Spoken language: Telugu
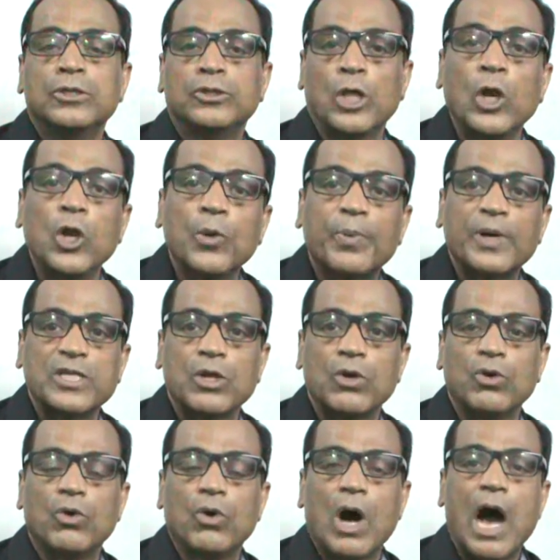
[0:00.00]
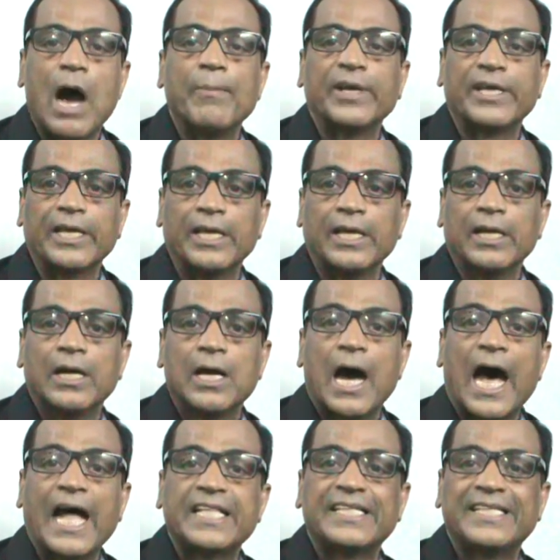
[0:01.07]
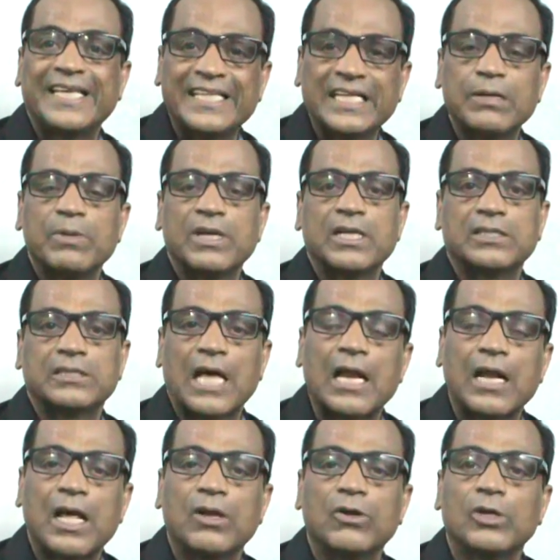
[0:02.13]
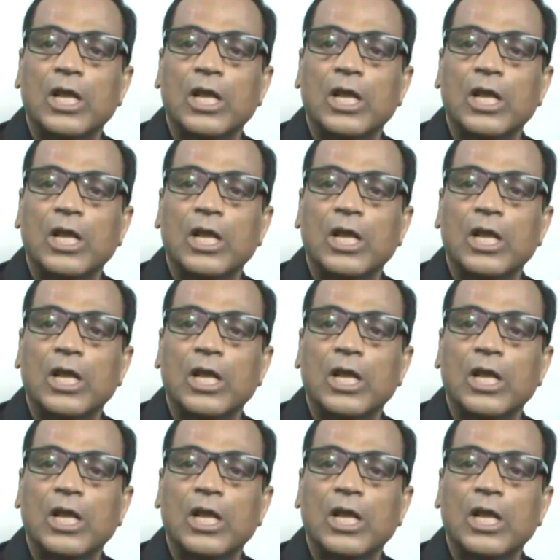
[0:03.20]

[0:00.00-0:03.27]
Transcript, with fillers: తెలుగు ప్రజలు ఆమెకి అత్యధికమైన స్థానాల్లో